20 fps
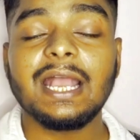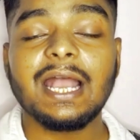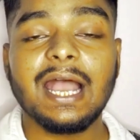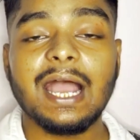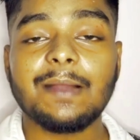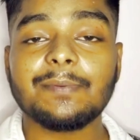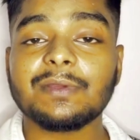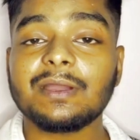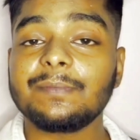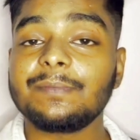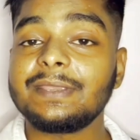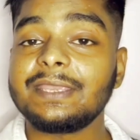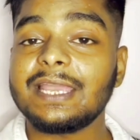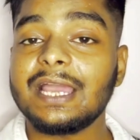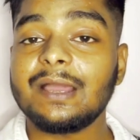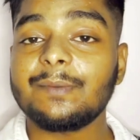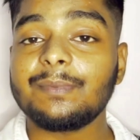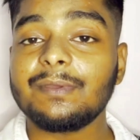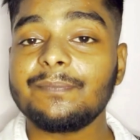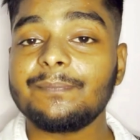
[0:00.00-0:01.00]
आप कभी
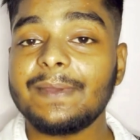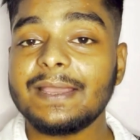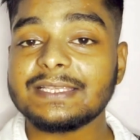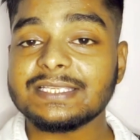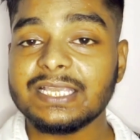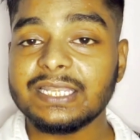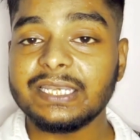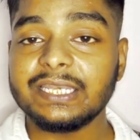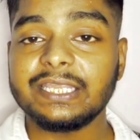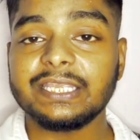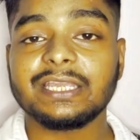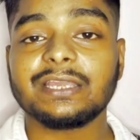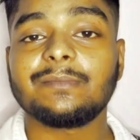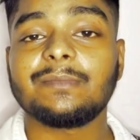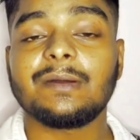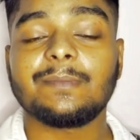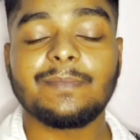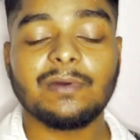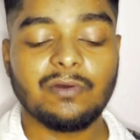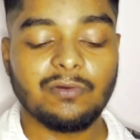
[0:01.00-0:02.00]
यहाँ पे पैसा नहीं कमा
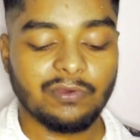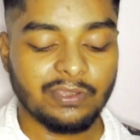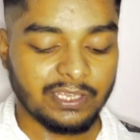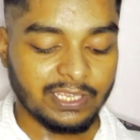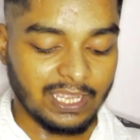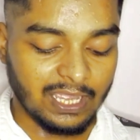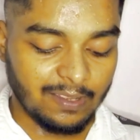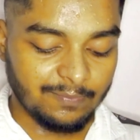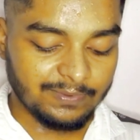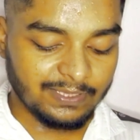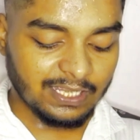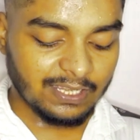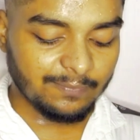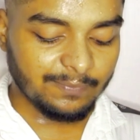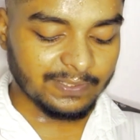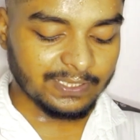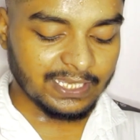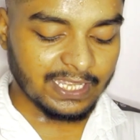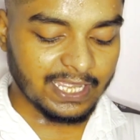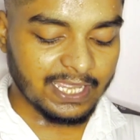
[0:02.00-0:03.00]
पाओगे अब यहाँ पे
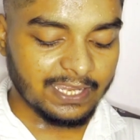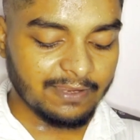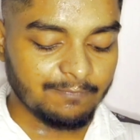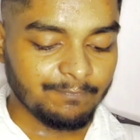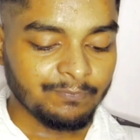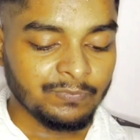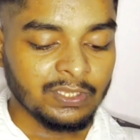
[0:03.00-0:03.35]
क्या है